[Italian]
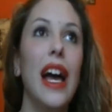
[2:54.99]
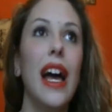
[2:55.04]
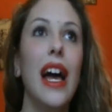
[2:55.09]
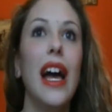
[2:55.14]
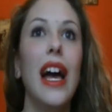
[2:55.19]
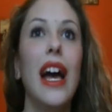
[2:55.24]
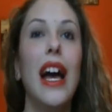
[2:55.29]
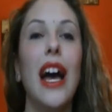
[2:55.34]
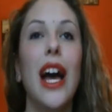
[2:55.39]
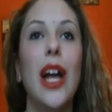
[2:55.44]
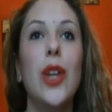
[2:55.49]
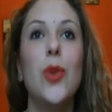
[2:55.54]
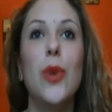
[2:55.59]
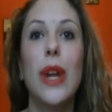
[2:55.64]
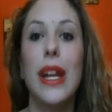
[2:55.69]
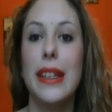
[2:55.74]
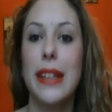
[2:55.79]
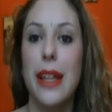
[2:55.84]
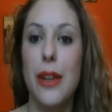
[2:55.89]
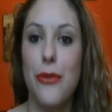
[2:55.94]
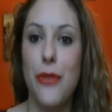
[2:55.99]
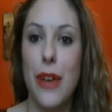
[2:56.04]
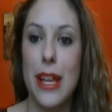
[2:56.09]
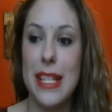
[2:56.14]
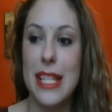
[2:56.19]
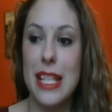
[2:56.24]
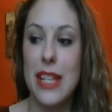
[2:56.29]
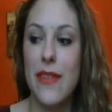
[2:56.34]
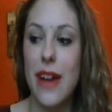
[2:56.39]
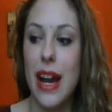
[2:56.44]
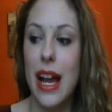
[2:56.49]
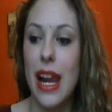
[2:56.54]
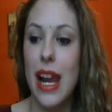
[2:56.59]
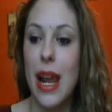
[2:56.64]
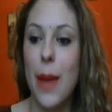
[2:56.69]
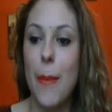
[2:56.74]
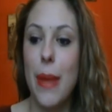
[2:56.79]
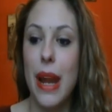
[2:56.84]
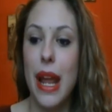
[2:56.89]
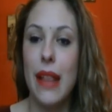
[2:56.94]
Eh, durante il
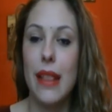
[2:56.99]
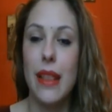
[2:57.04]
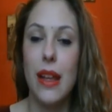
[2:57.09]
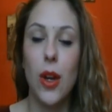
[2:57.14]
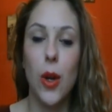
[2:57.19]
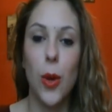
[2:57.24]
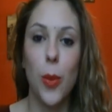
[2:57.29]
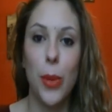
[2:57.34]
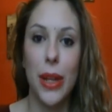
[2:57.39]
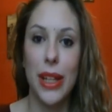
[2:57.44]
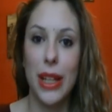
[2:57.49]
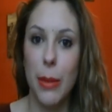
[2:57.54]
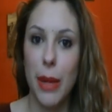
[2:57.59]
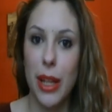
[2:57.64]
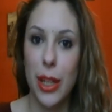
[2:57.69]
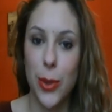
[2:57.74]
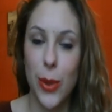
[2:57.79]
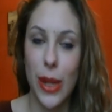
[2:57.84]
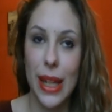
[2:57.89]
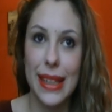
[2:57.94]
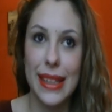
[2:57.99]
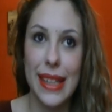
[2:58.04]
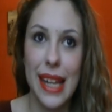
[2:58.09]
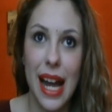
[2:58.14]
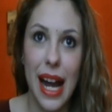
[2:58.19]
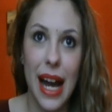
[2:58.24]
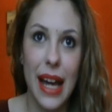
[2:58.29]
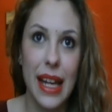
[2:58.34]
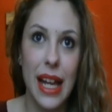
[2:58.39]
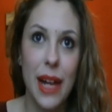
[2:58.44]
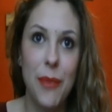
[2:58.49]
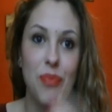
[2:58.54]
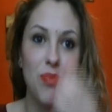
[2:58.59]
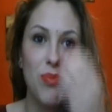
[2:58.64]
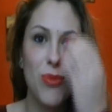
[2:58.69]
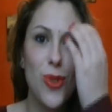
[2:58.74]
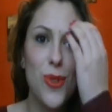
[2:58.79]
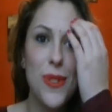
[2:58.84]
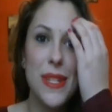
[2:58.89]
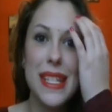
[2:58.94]
festival prende completamente un'altra aria.
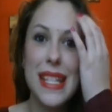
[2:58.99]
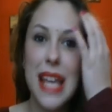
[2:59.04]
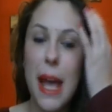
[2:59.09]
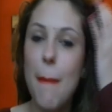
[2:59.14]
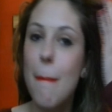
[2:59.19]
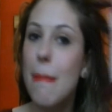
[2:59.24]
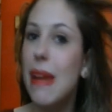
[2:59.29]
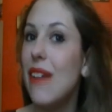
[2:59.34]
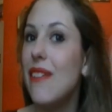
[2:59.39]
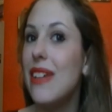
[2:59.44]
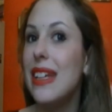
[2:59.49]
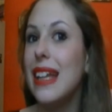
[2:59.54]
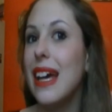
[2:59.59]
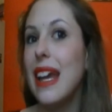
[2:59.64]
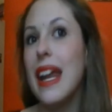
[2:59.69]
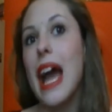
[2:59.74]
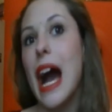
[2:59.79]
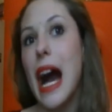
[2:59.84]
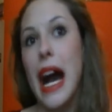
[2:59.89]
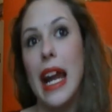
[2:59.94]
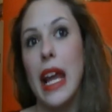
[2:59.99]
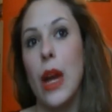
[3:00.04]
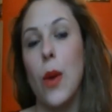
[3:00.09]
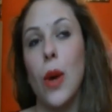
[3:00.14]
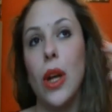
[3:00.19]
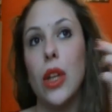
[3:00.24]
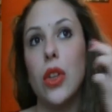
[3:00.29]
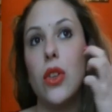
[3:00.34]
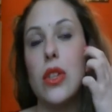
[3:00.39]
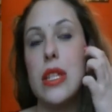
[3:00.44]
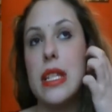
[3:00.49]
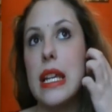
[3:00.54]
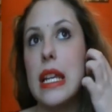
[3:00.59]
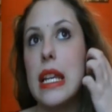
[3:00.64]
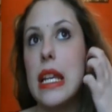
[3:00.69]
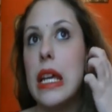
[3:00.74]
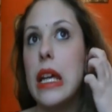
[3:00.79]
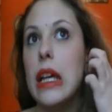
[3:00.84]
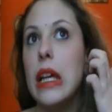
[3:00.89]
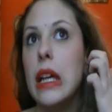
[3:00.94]
Non sembra vita reale quando si è
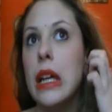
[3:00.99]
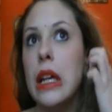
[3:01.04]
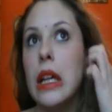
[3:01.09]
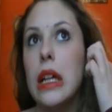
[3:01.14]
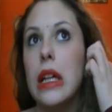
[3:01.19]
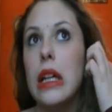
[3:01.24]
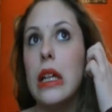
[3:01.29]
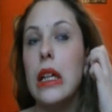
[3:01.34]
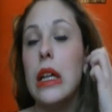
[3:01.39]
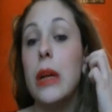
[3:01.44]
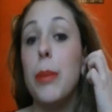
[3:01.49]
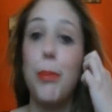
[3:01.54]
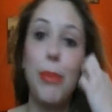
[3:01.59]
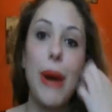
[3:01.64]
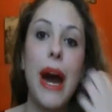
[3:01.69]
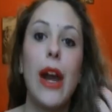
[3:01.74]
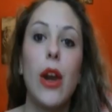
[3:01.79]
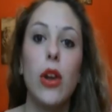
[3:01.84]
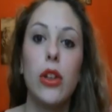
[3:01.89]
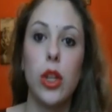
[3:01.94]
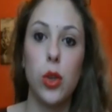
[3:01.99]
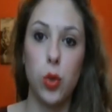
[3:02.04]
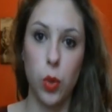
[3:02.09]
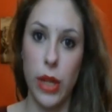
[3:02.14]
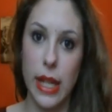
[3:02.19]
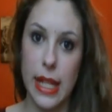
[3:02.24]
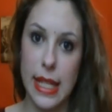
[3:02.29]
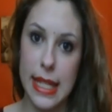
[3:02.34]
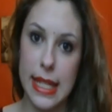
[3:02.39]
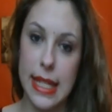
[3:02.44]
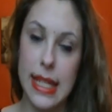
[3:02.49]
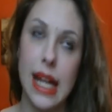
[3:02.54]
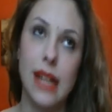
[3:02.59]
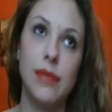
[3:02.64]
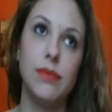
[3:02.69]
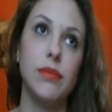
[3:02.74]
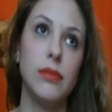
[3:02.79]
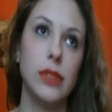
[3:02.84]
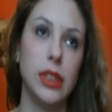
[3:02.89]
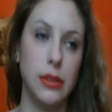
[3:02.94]
lì. Eh, parlo da
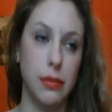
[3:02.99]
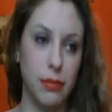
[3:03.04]
turista.